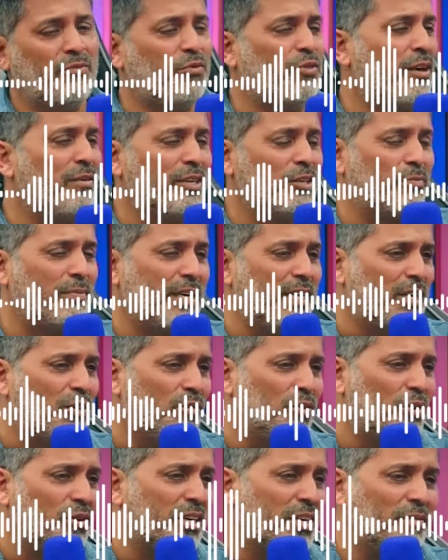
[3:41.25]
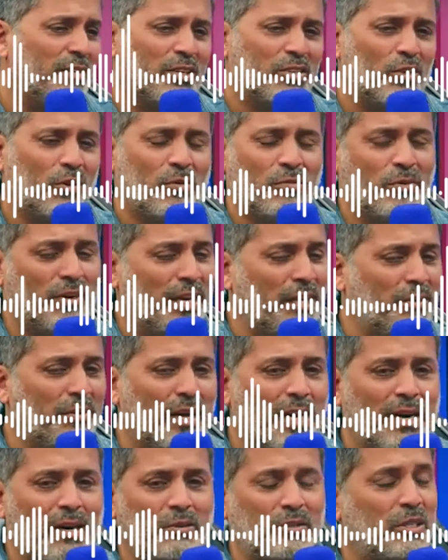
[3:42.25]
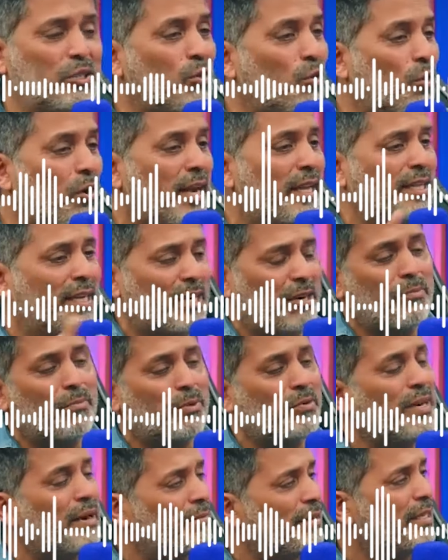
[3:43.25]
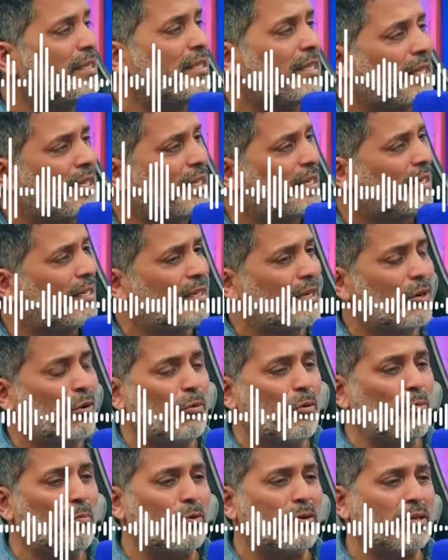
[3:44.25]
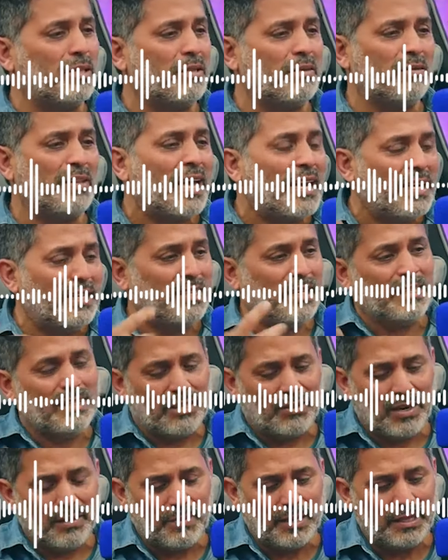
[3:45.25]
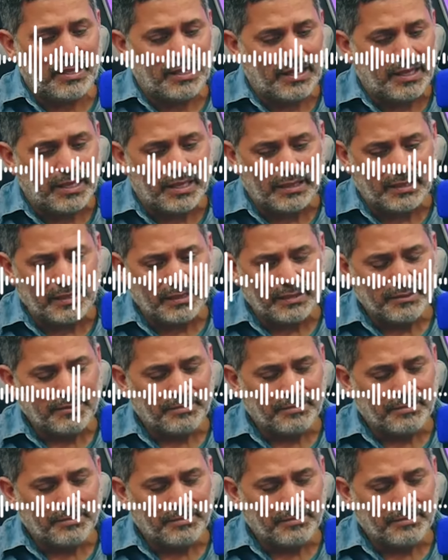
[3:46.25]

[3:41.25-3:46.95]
fui a ver tu película horrible solo por ayudarlos y todo generado por una mentira o, por dar a entender una mentira.